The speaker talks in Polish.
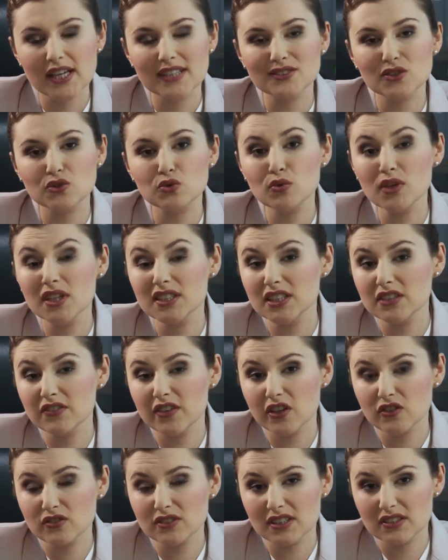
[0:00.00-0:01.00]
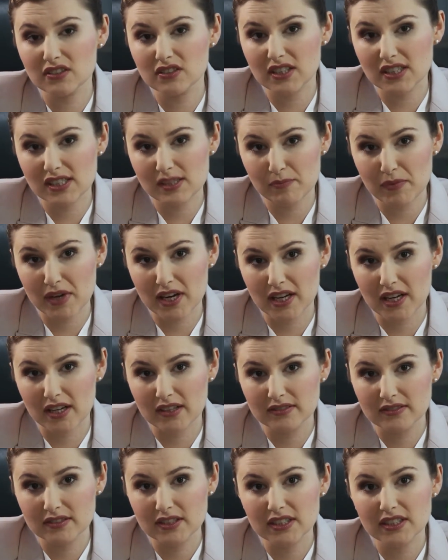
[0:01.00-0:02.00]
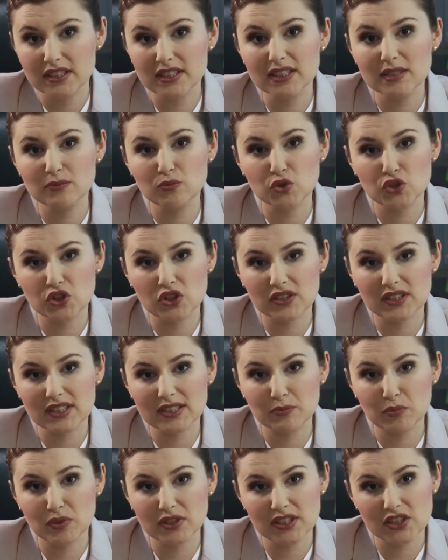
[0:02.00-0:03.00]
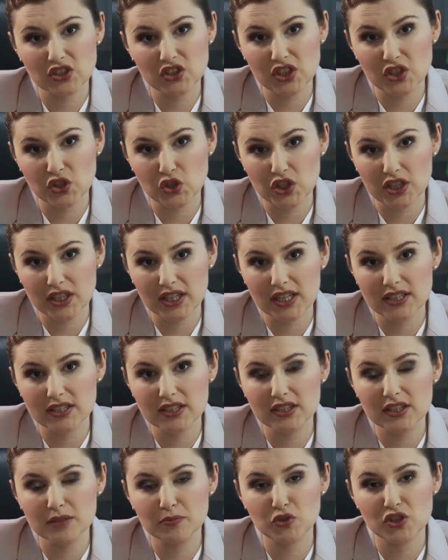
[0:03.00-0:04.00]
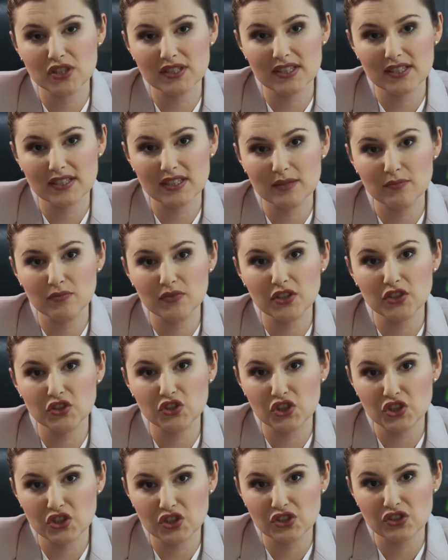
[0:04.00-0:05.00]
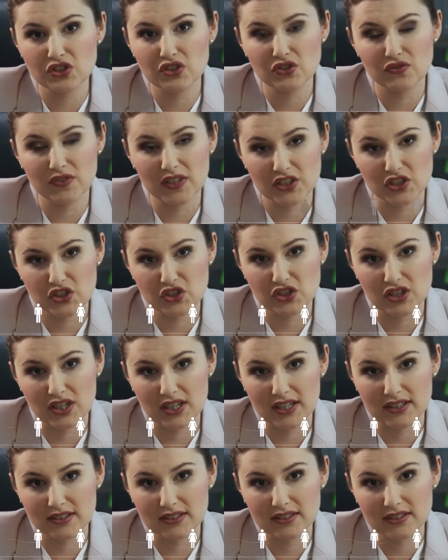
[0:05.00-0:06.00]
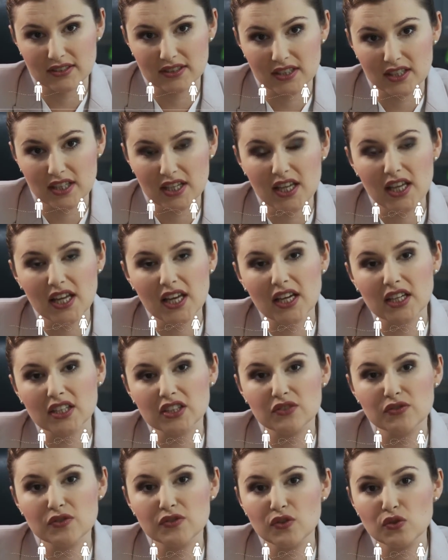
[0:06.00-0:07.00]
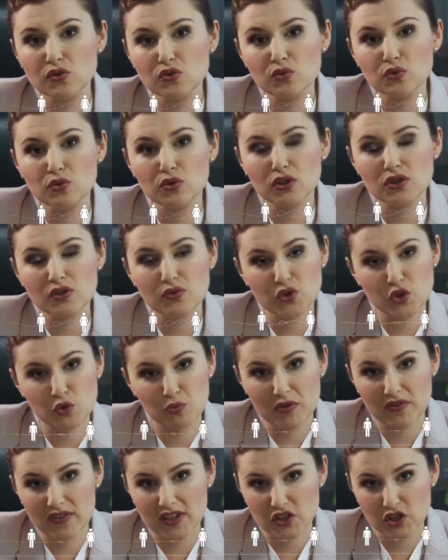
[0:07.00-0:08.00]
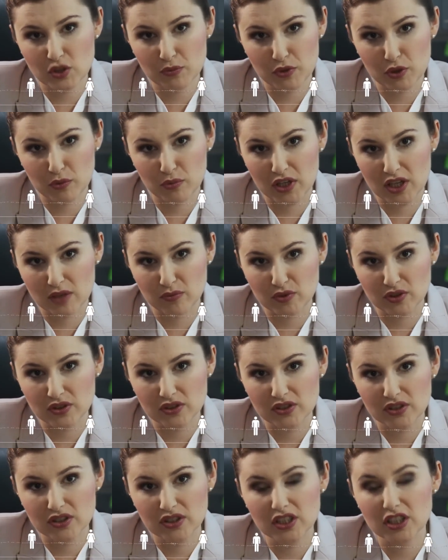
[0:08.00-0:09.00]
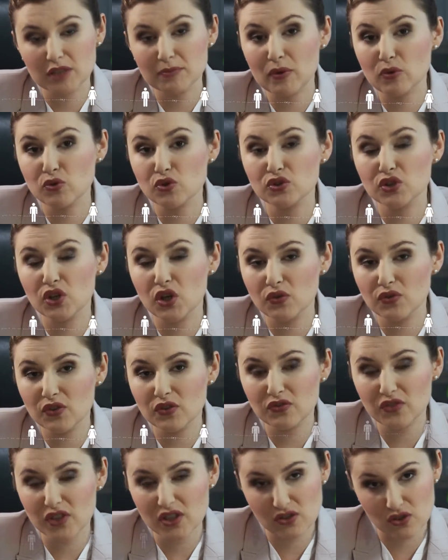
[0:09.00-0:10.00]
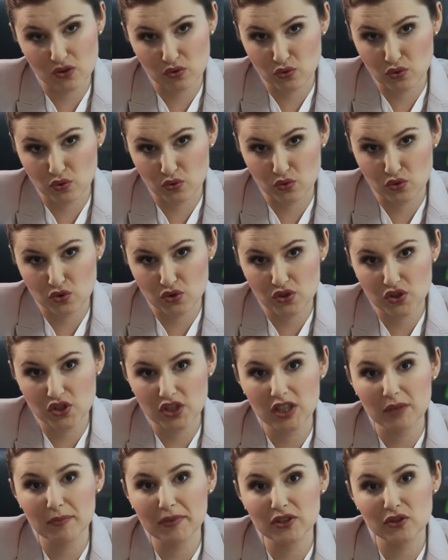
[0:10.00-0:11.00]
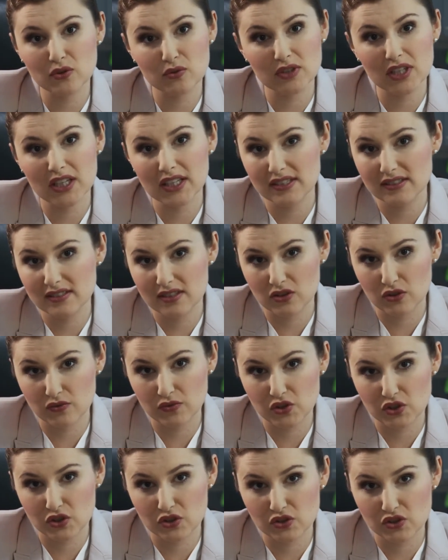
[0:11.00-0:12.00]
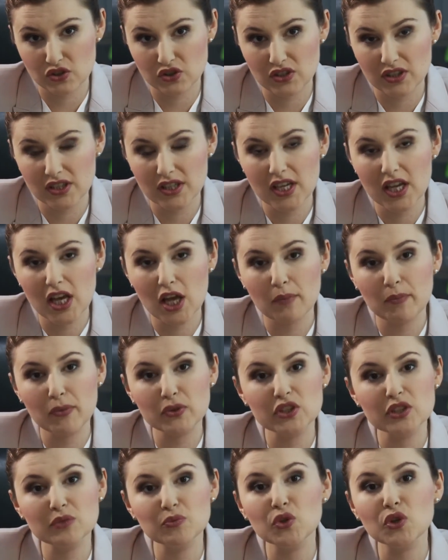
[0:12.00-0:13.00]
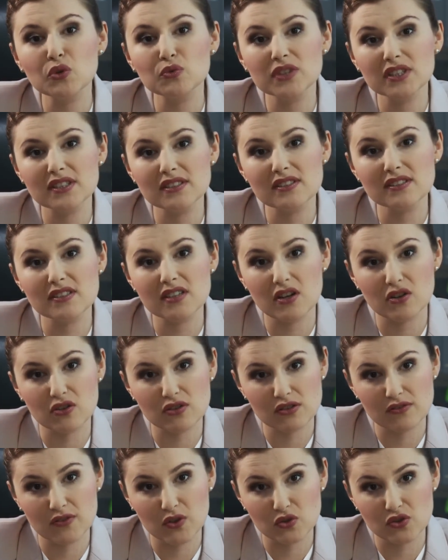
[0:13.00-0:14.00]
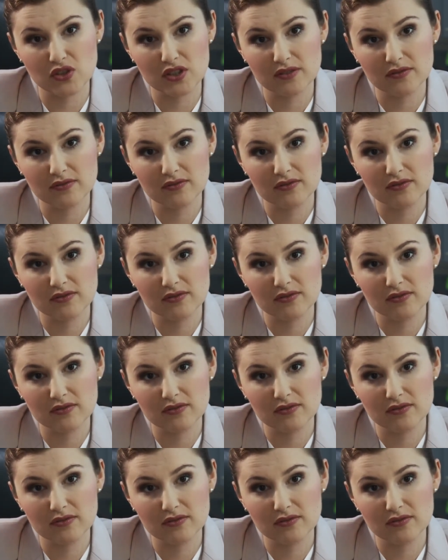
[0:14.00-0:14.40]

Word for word: Co druga trafiająca do nas para jest zmuszona spłacać tenże kredyt przez następne 10-20 lat. Gdy w związku urodzą się poważne problemy i małżonkowie wiedzą już, że nie będą dalej stanowić rodziny, podejmują decyzję o rozwodzie.